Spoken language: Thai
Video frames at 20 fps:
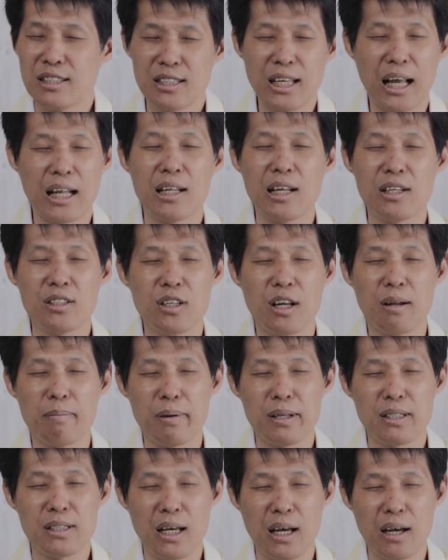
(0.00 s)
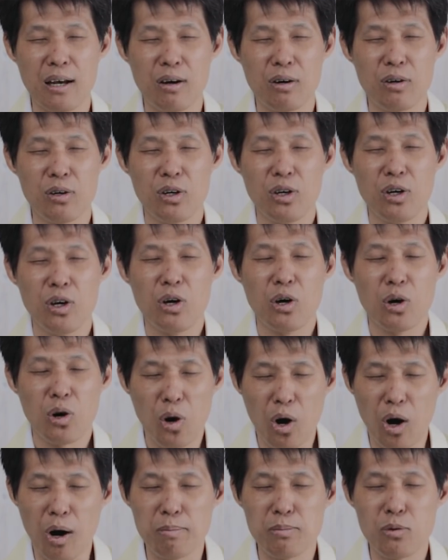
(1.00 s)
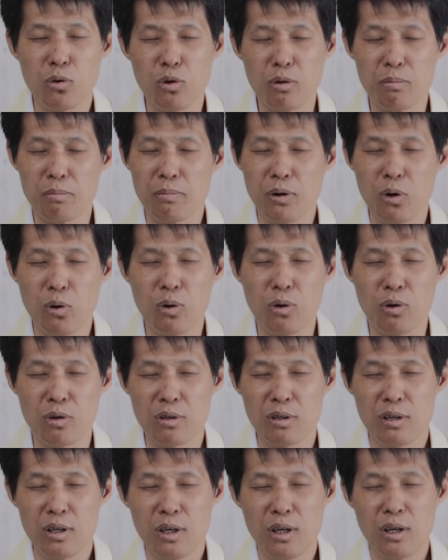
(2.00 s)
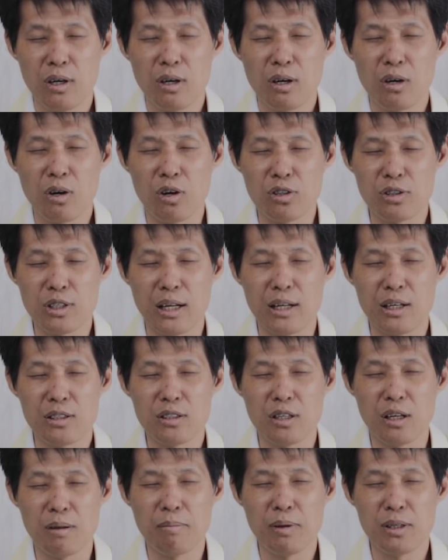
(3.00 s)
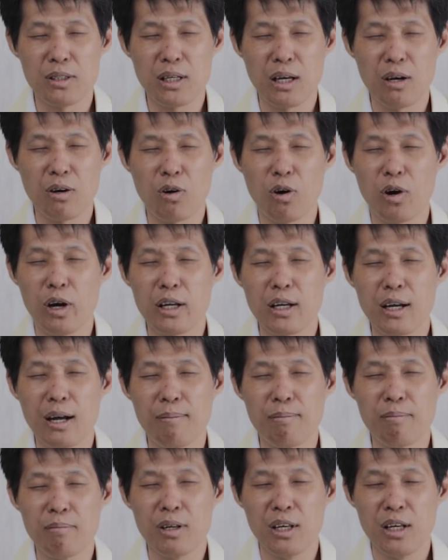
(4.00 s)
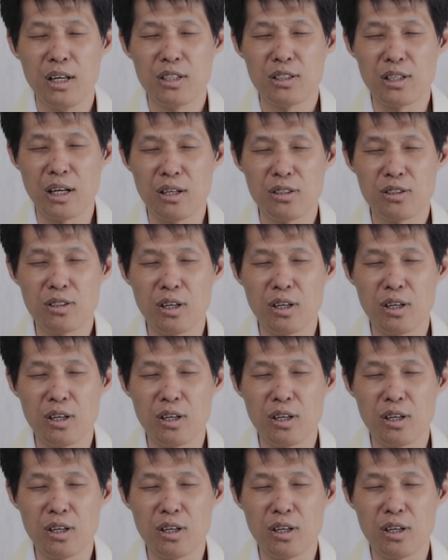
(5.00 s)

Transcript: สรรเสริญพระเจ้าขอบคุณพระองค์ขอสรรเสริญพระเจ้าขอให้คำสรร